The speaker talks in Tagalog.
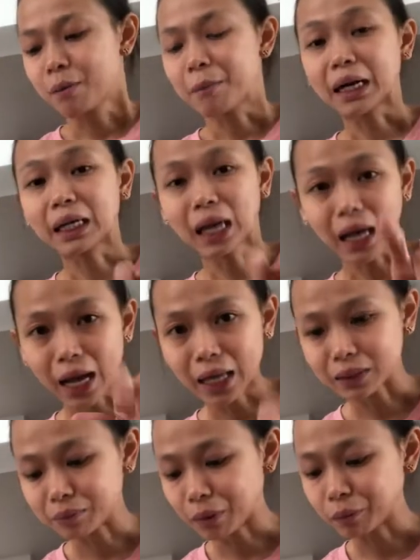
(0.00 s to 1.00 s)

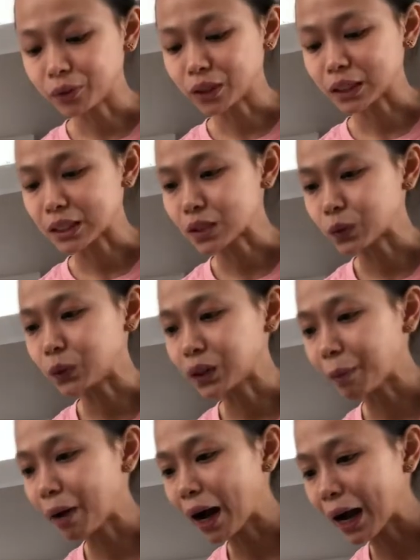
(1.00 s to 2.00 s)
maglakad papunta sa school
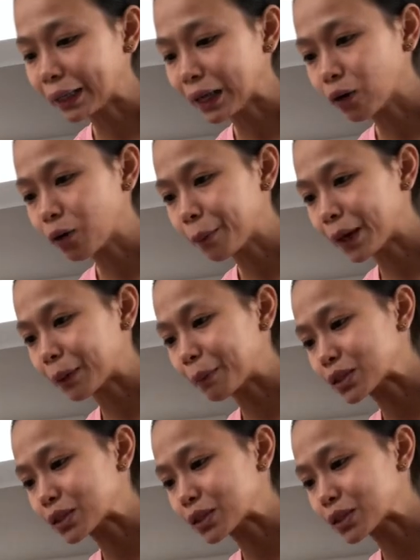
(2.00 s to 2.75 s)
ng mga anak ko para